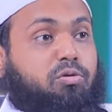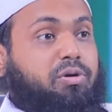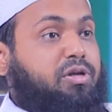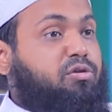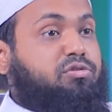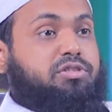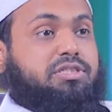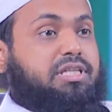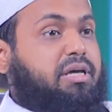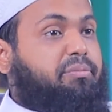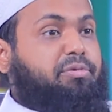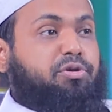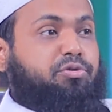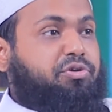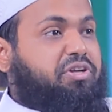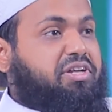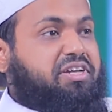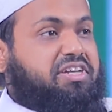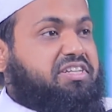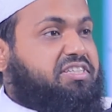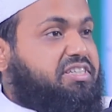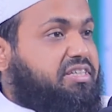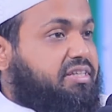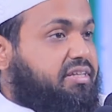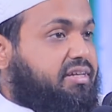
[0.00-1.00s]
ভালো মানুষ দাবি করি
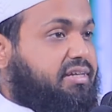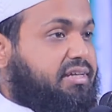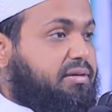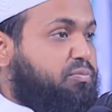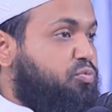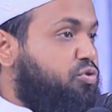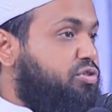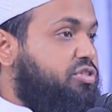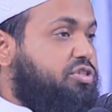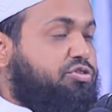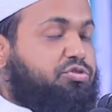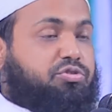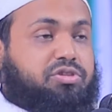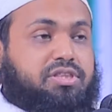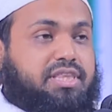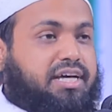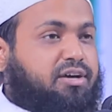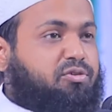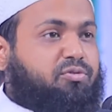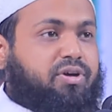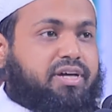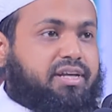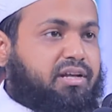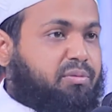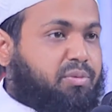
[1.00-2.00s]
নিজেদেরকে মসজিদ
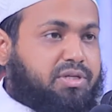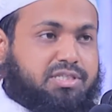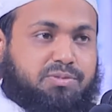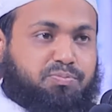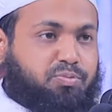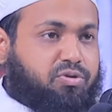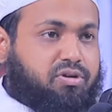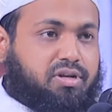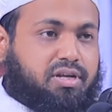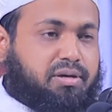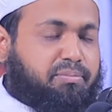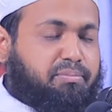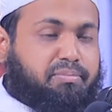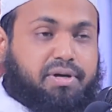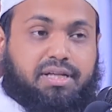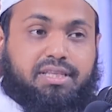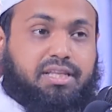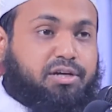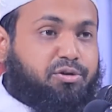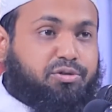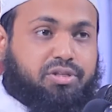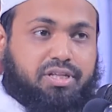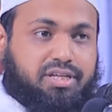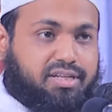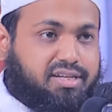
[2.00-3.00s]
তাকওয়ায় নামাজ পড়লাম
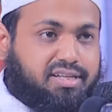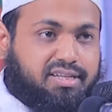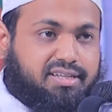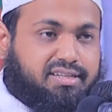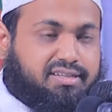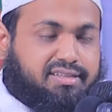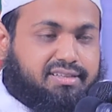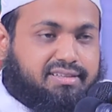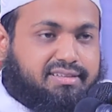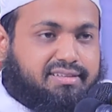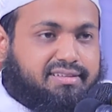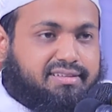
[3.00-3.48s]
বাধাও দেই নেই